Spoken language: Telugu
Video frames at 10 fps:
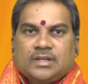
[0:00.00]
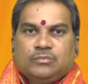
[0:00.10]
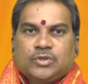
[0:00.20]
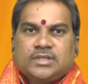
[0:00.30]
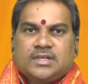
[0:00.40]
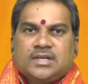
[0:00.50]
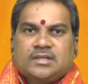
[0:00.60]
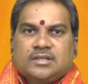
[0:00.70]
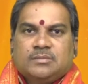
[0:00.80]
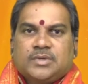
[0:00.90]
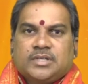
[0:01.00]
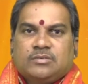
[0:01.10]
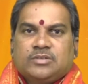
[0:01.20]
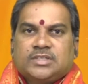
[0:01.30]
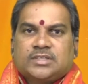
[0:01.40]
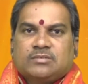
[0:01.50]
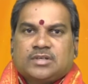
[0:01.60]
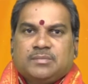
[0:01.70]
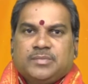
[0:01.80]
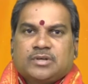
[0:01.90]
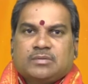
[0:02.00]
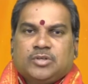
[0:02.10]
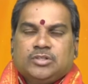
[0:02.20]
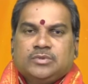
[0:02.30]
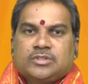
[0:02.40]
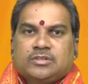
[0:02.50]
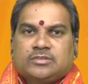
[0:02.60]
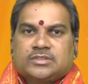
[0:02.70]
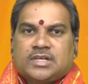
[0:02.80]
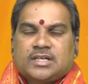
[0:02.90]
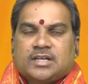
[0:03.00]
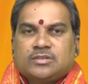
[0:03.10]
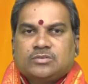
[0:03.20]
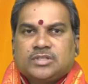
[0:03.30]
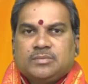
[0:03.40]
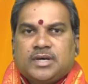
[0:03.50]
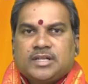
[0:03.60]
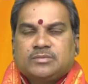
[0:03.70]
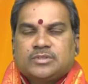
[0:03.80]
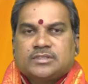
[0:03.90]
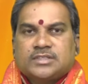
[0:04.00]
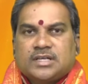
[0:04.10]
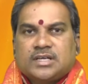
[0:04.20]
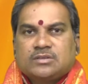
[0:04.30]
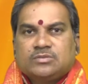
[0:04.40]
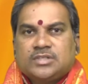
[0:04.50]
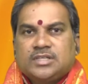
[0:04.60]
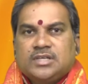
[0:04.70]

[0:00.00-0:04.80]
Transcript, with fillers: ముఖ్యంగా మరి ఈ రోజంతా కూడా మీ యొక్క బంధుమిత్రులతో సహకారంతో భార్యాభుత్రుల సహకారంతో